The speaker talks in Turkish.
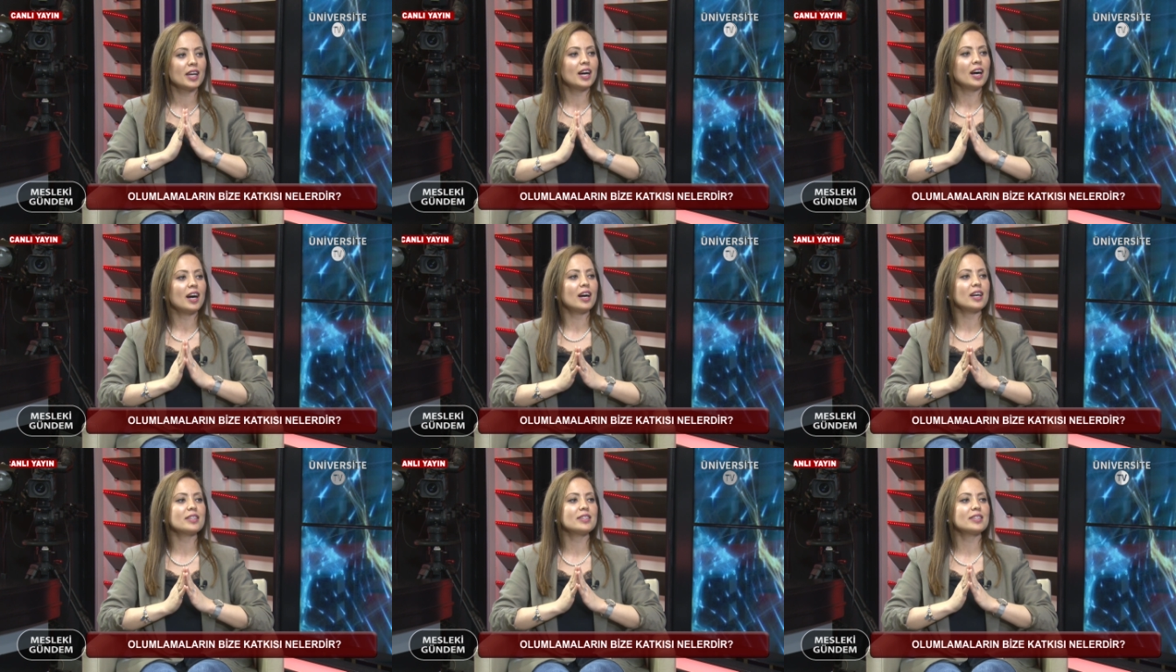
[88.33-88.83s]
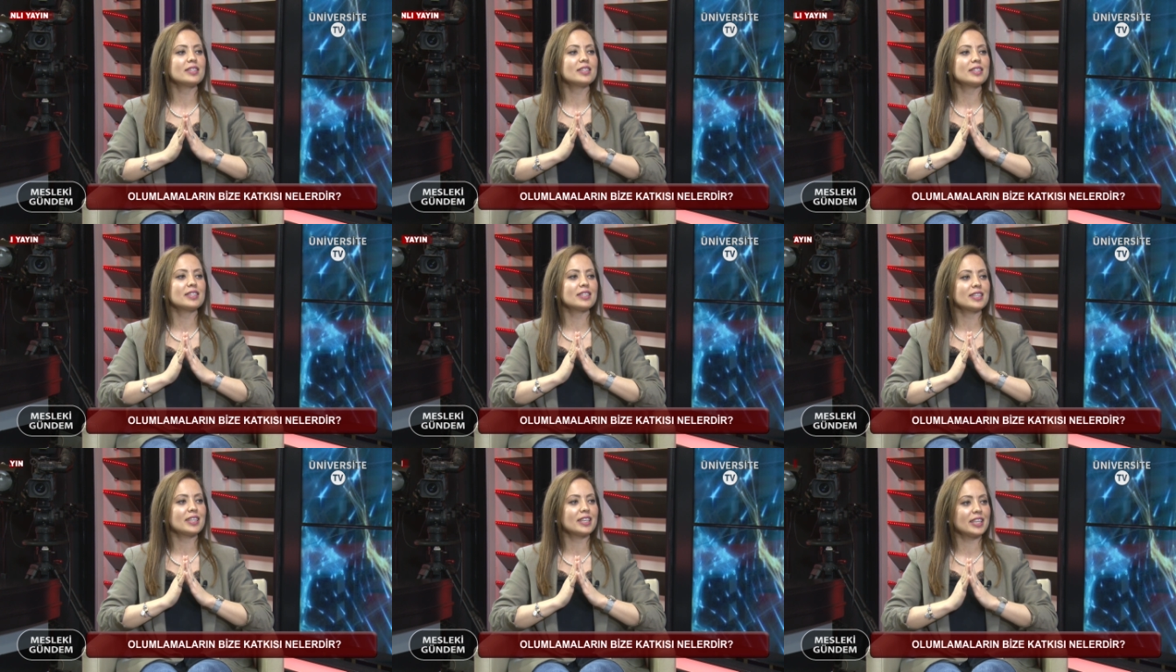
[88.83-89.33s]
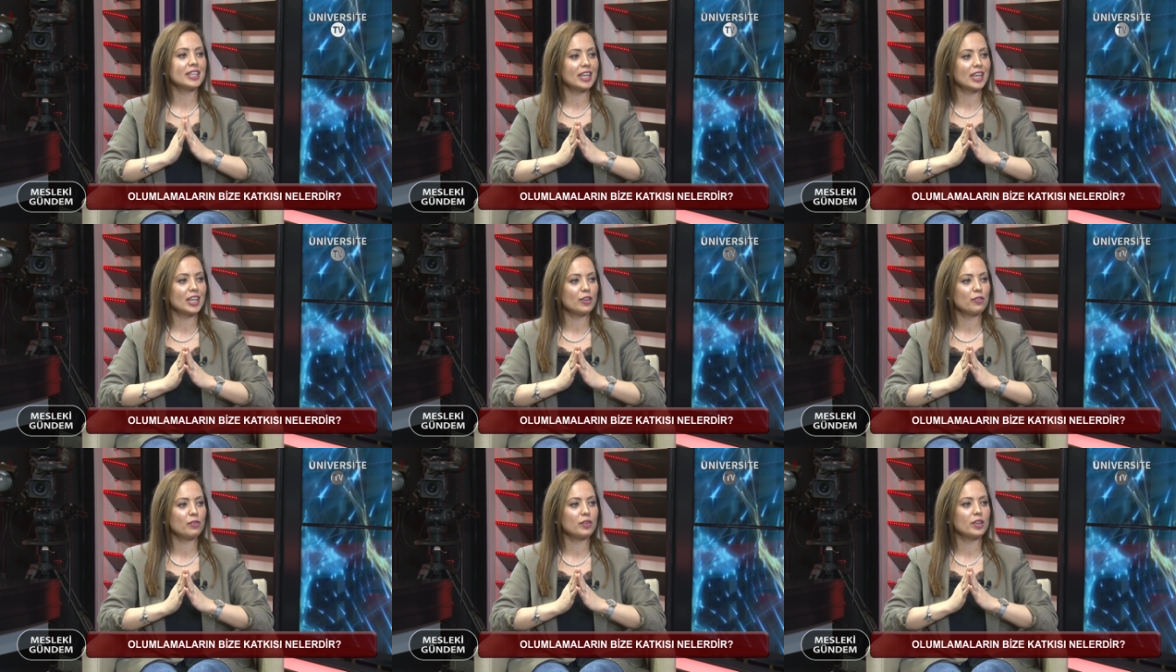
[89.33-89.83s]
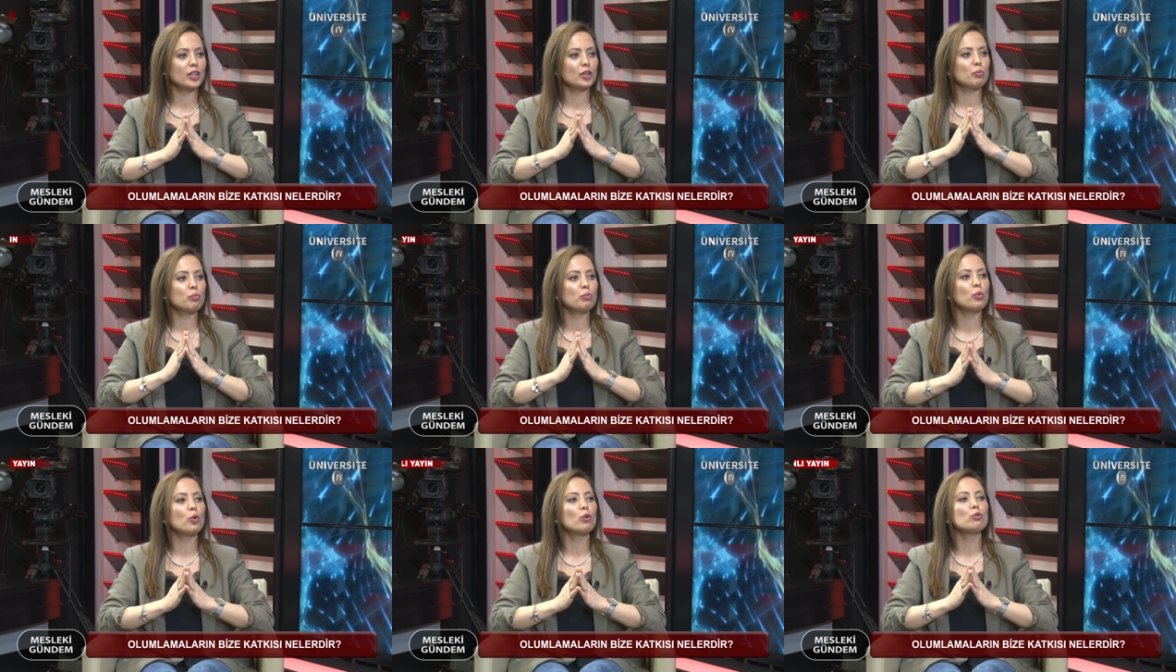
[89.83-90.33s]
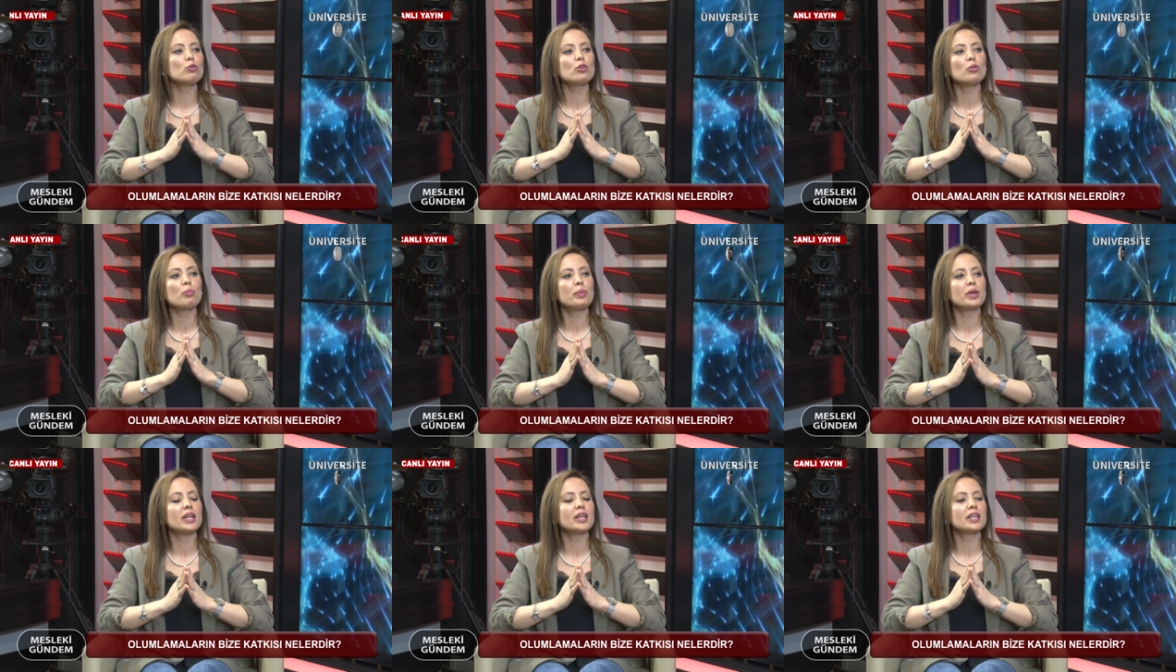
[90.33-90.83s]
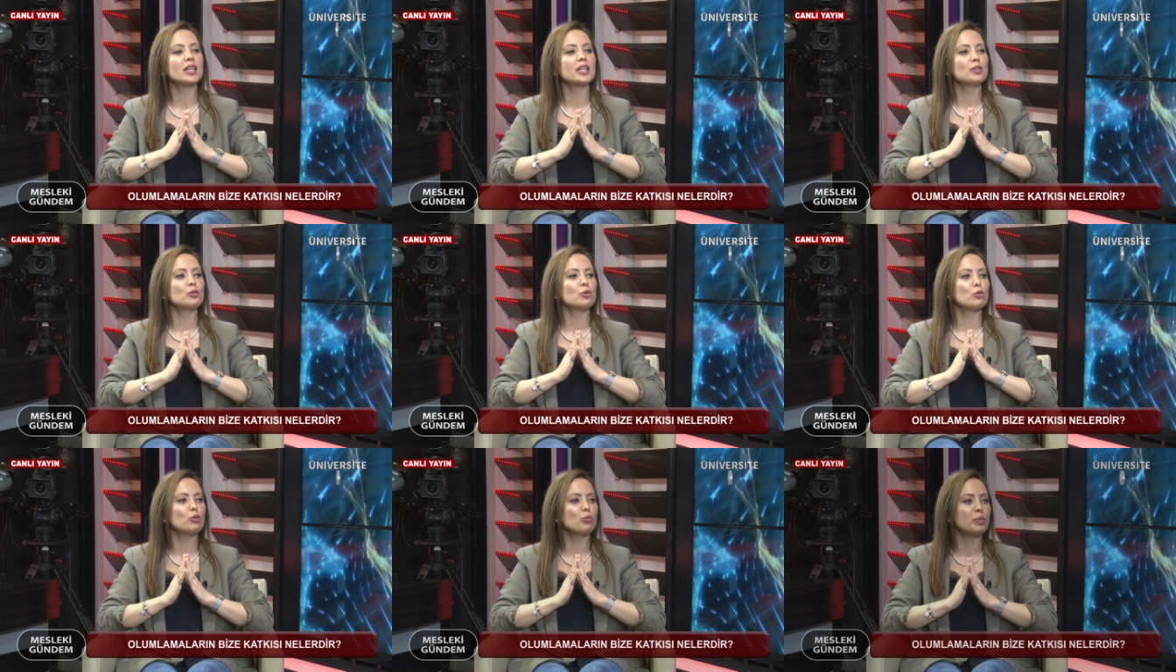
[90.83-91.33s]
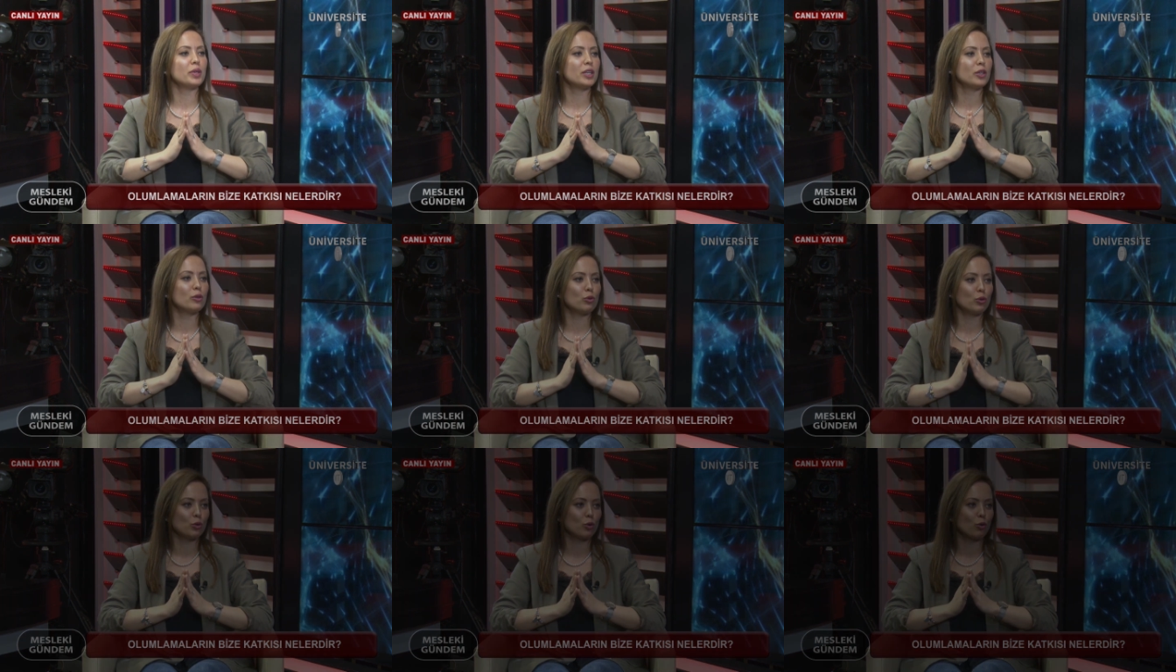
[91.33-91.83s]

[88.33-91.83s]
Aydınlık, keyifli, bolluk, bereket dolu bir gün